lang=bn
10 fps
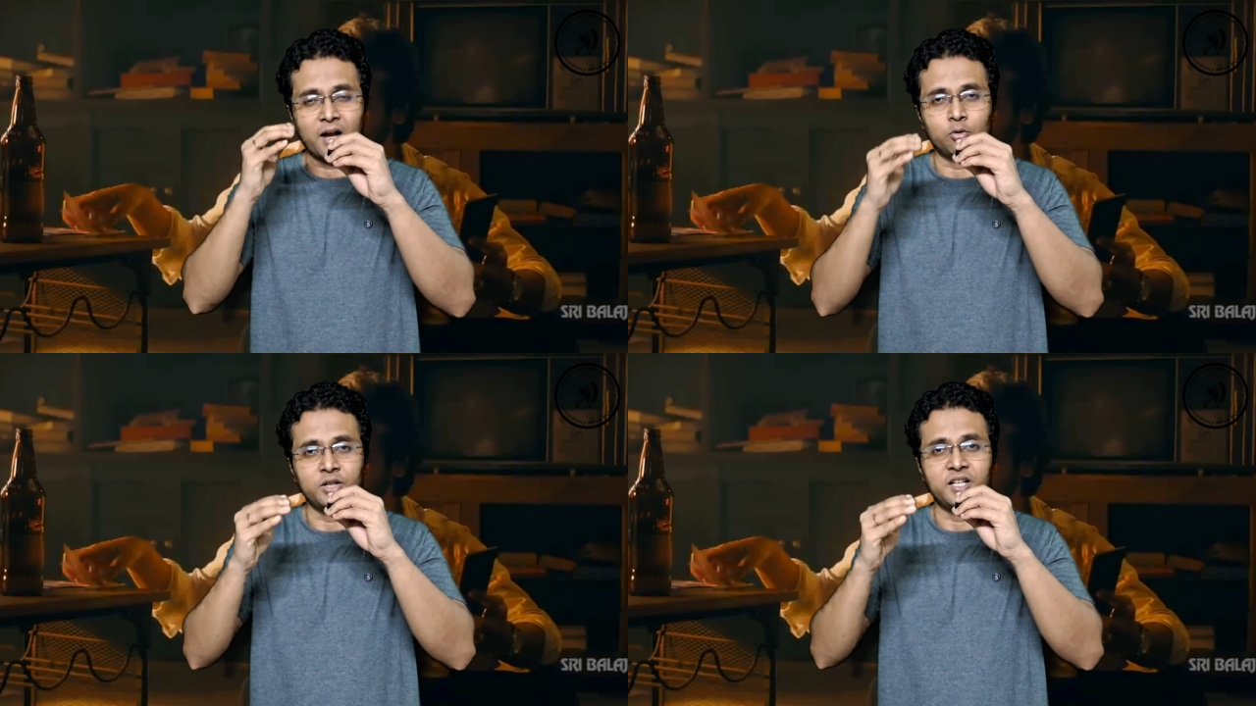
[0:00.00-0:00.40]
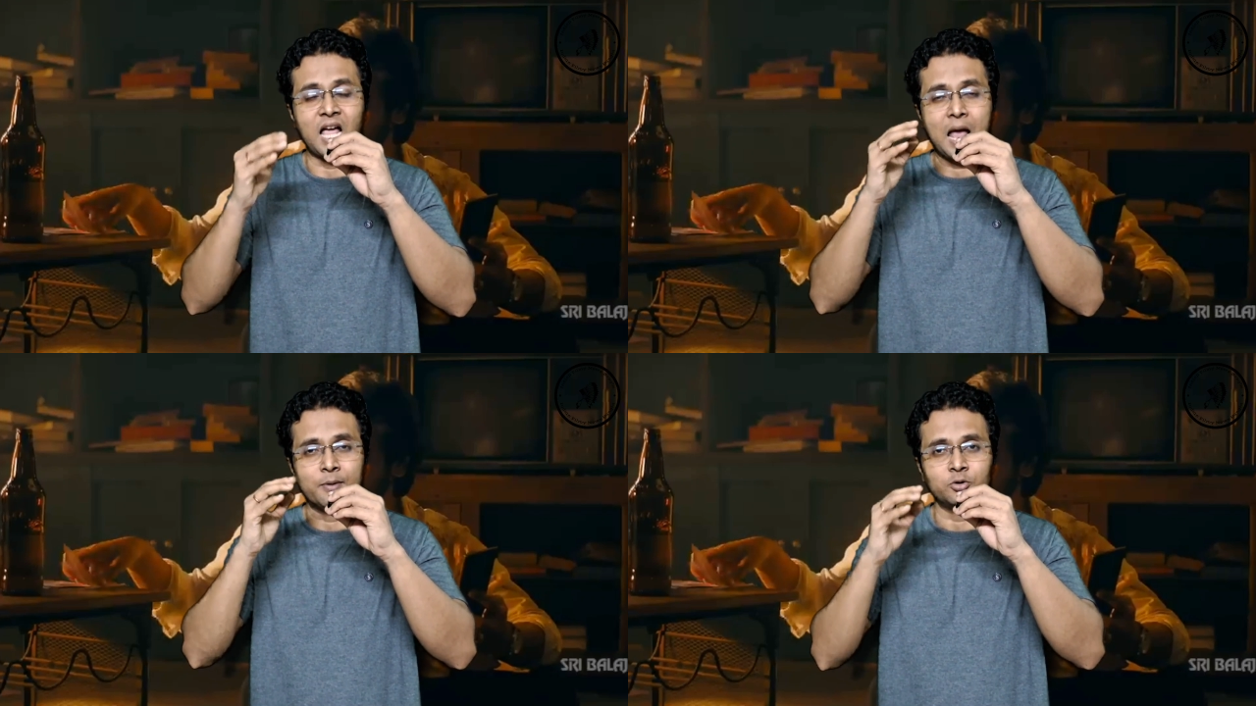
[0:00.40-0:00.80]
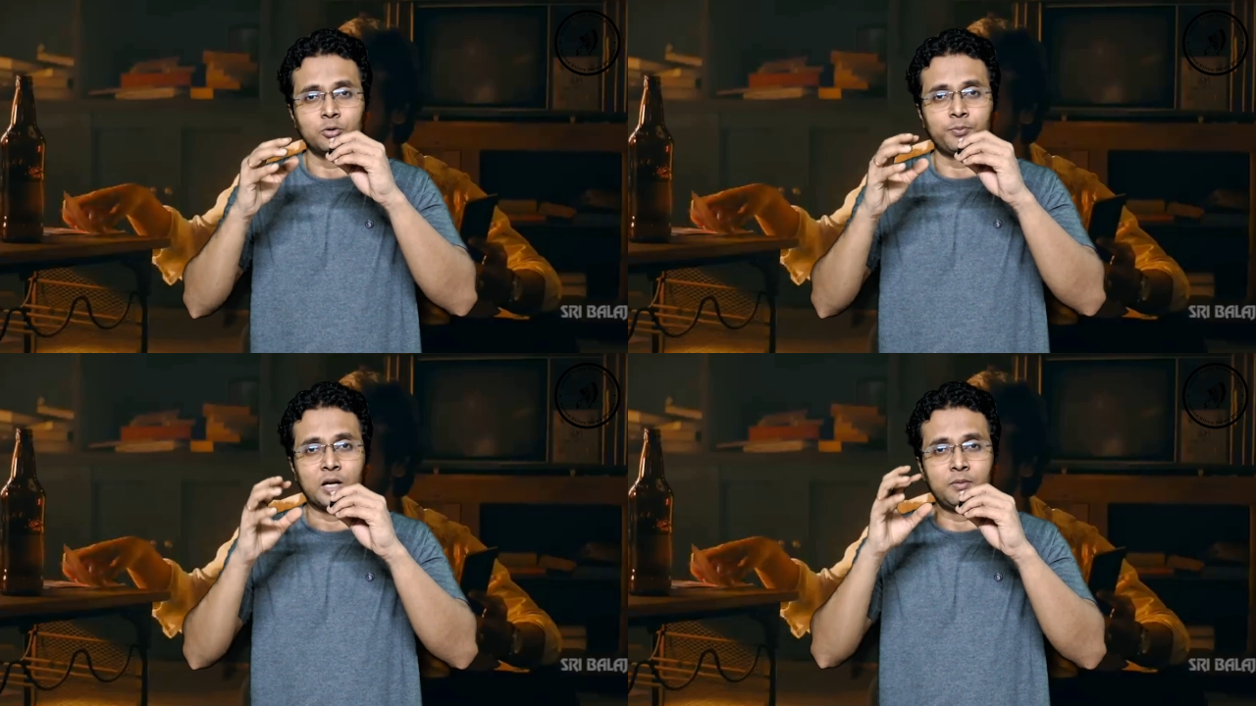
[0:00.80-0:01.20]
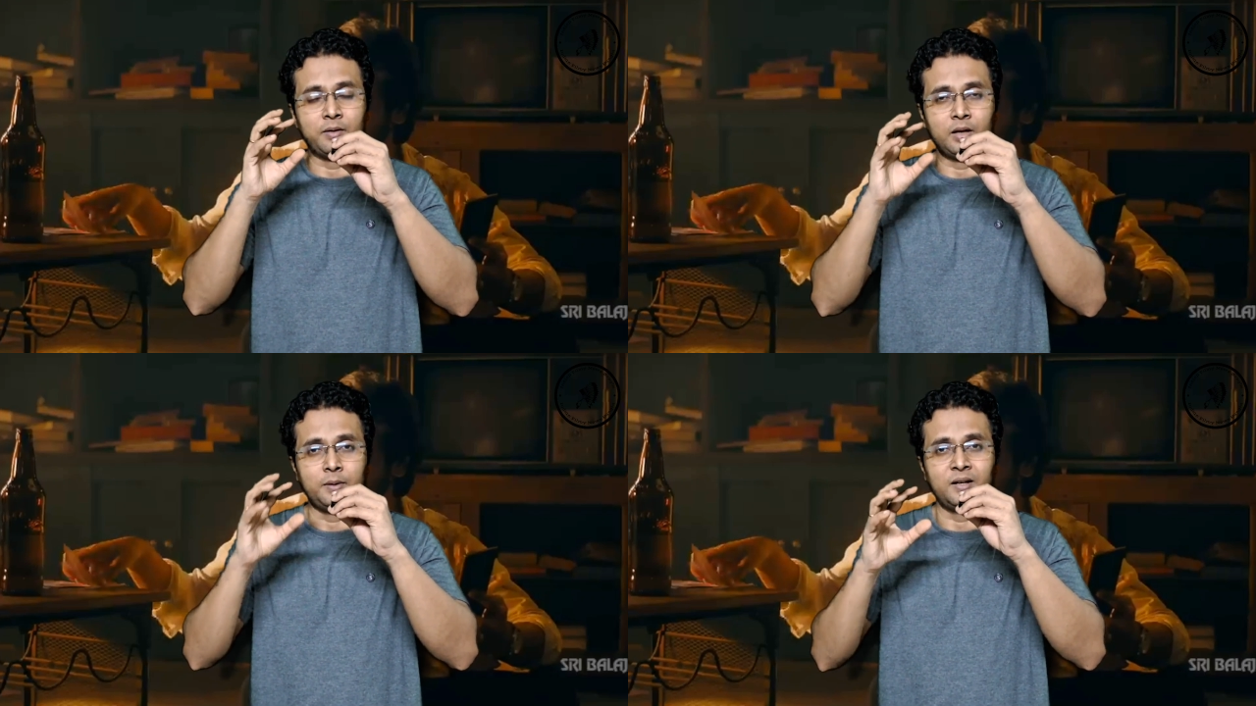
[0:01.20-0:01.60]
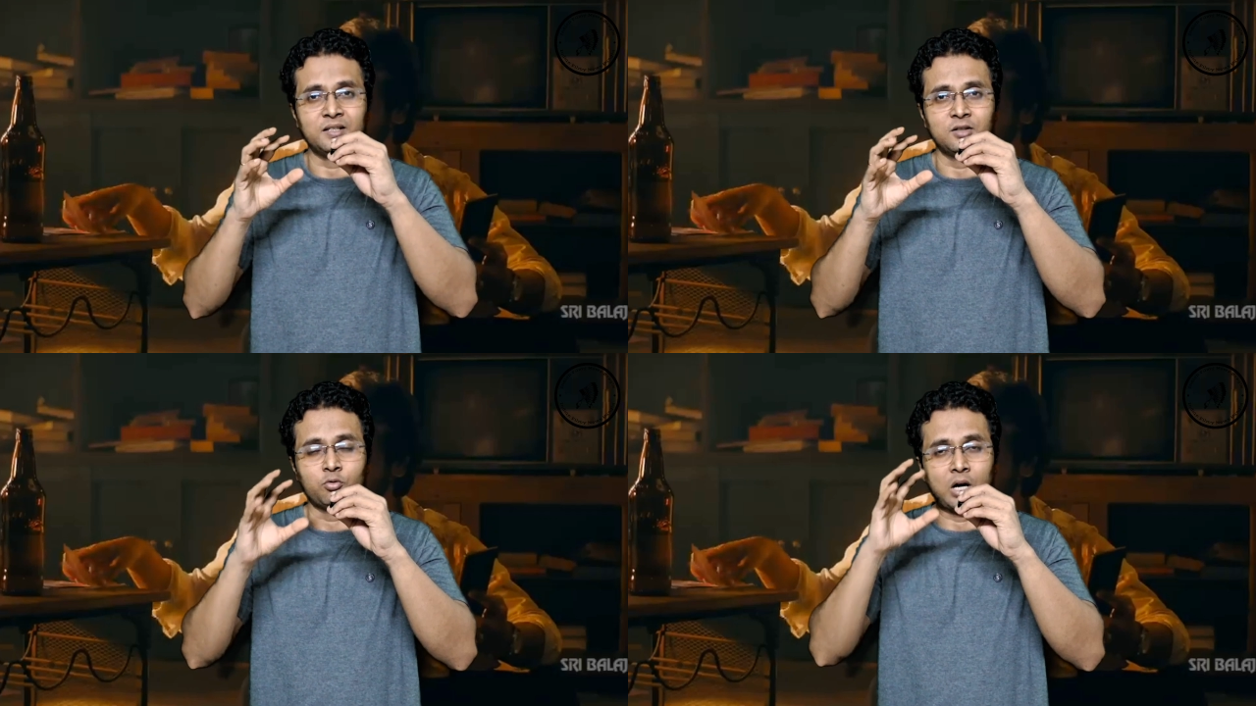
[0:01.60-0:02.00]
এখন এটি অ্যামাজন প্রাইমে অ্যাভেলেবেল
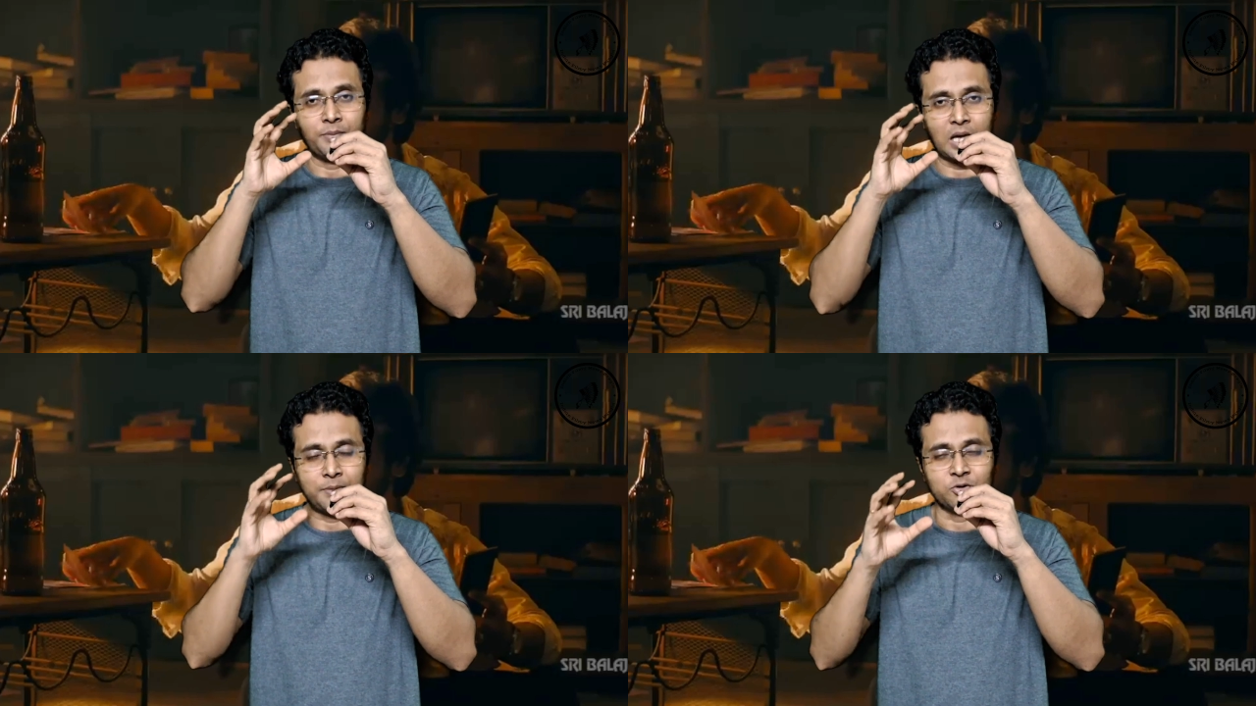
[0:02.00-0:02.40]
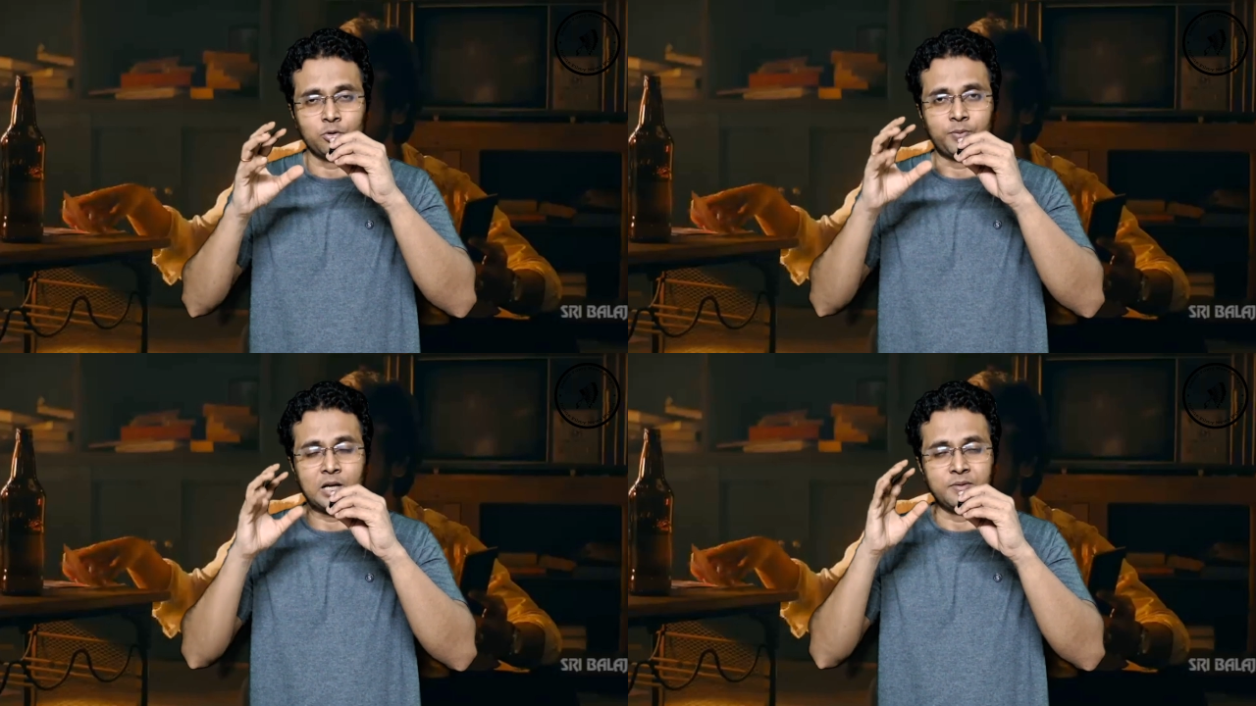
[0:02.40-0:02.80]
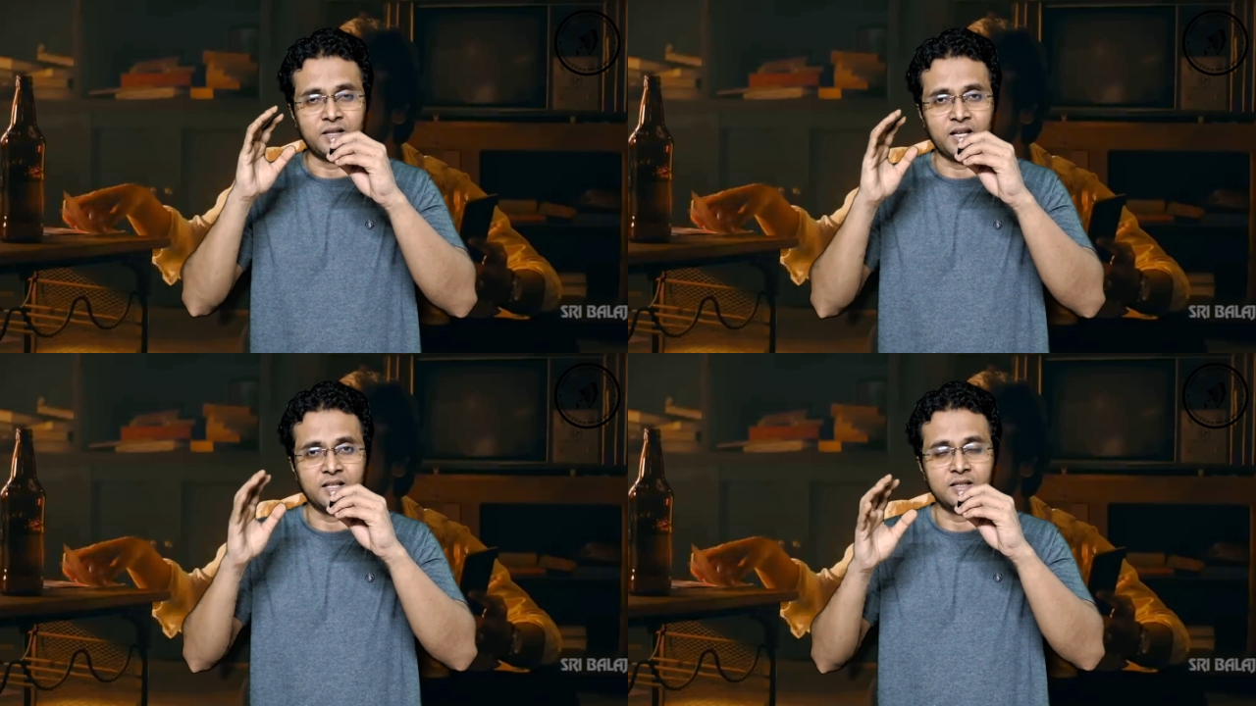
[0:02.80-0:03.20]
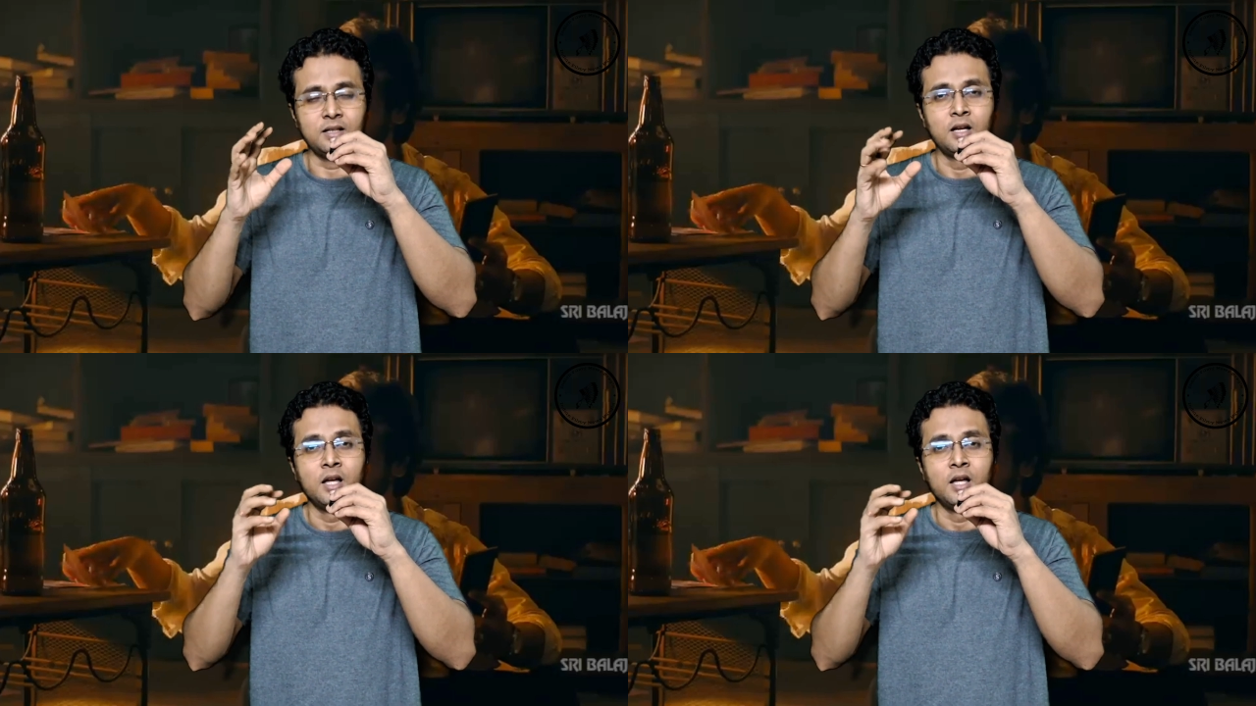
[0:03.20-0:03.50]
আছে তো আমি অ্যামাজন প্রাইমে দেখেছি